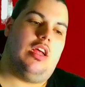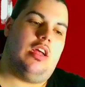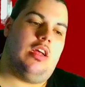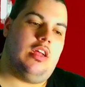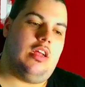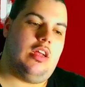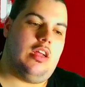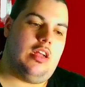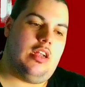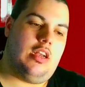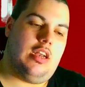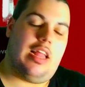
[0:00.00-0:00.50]

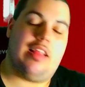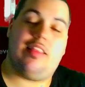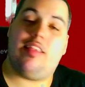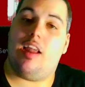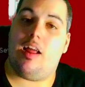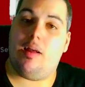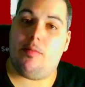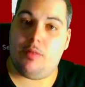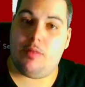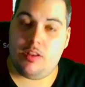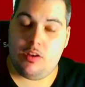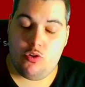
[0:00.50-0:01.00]
eh, la
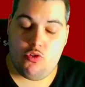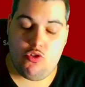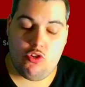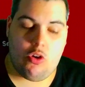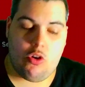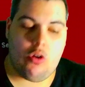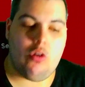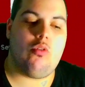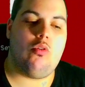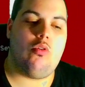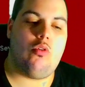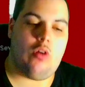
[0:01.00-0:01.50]
trama del
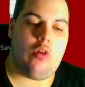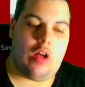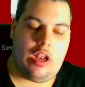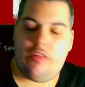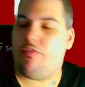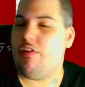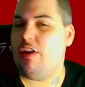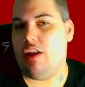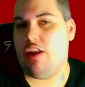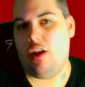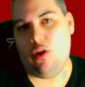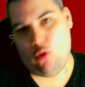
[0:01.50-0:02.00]
gioco,
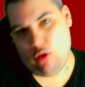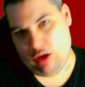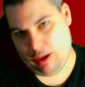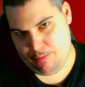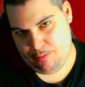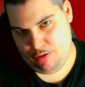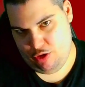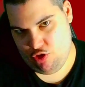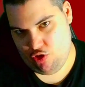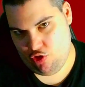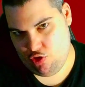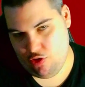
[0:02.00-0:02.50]
alla fine lo
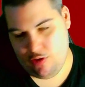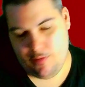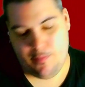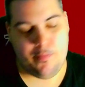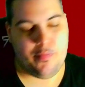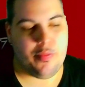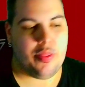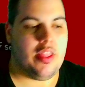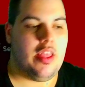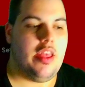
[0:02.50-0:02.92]
capisci